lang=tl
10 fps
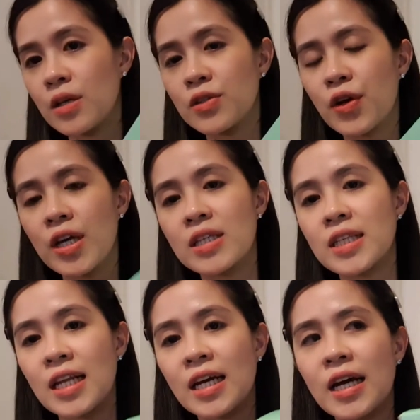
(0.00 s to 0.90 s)
So, ayan
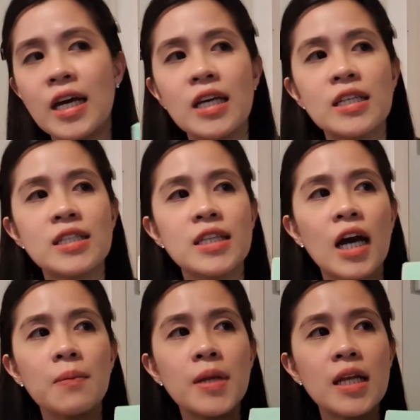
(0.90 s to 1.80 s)
sila guys.
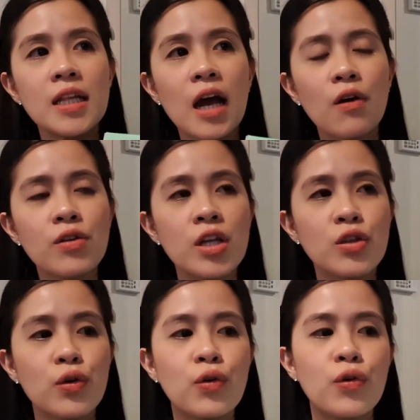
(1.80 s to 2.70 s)
Nakabili na ako
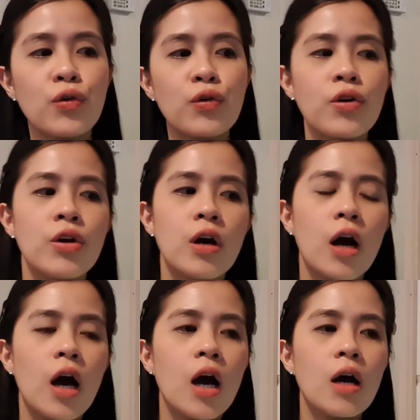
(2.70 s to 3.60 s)
nito
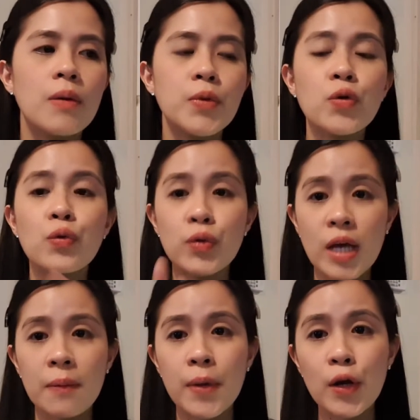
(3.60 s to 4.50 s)
um, nung
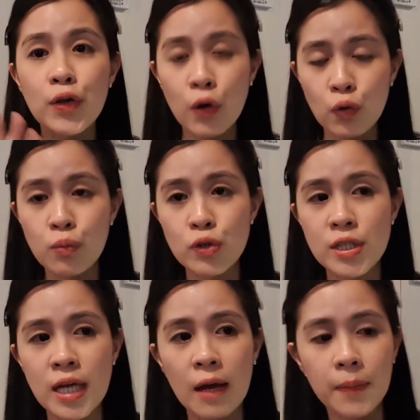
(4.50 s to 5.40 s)
una, pero
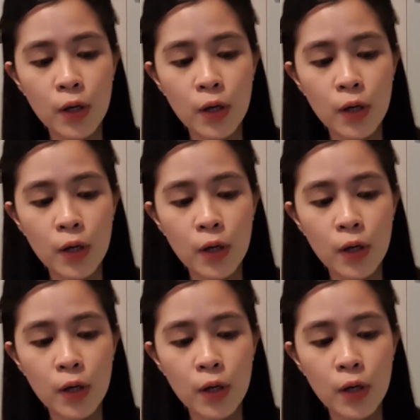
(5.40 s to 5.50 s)
naubos na.